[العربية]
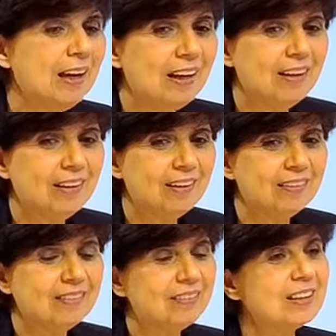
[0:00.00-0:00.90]
آه،
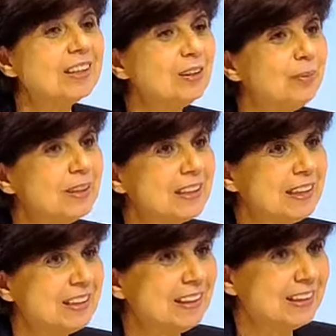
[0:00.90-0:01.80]
اتصلت
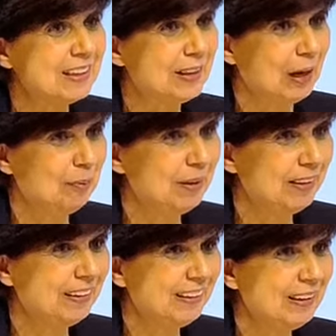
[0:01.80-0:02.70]
باستاذ الياس
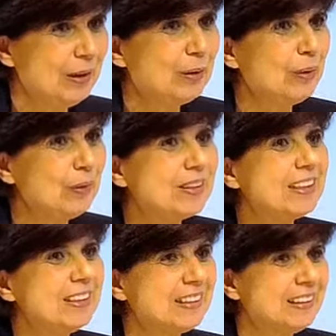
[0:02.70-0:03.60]
الرحباني قلت له
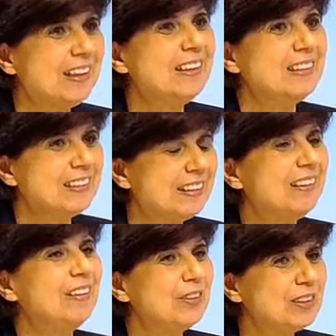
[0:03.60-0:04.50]
استاذ الياس
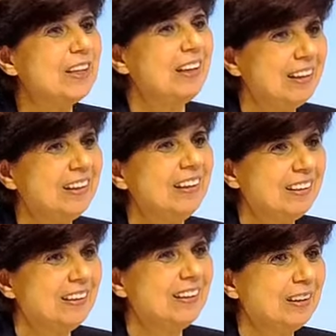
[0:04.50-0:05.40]
القصه هيك
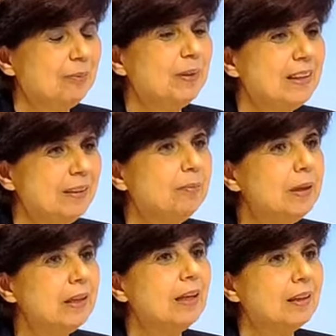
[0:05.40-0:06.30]
هيك هيك بدي
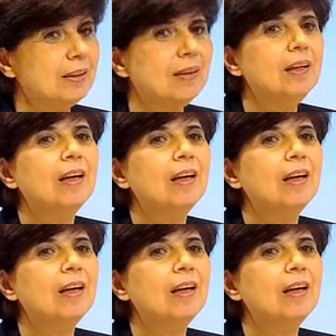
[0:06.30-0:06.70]
منك